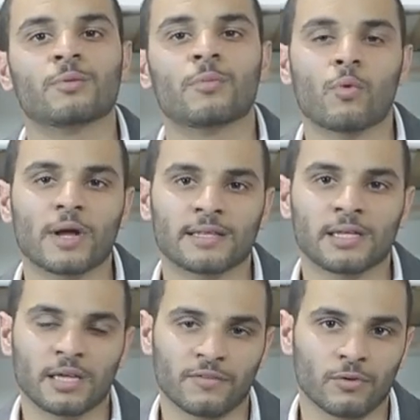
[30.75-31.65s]
من المواد
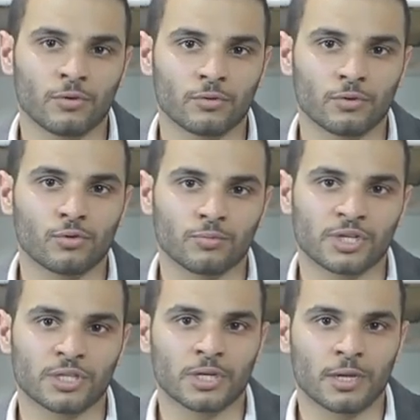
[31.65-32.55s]
اللي كاين في
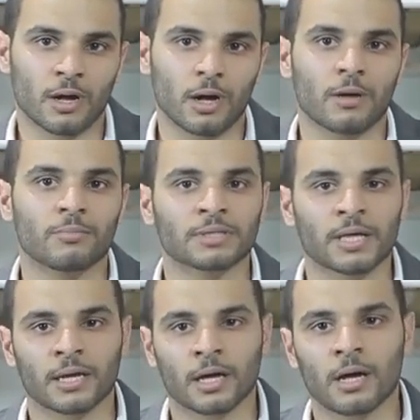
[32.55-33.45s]
اللمجه ديالنا
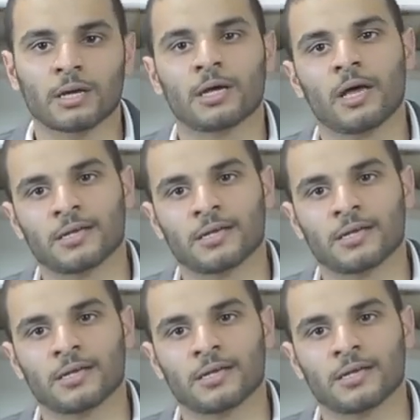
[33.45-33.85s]
بطريقه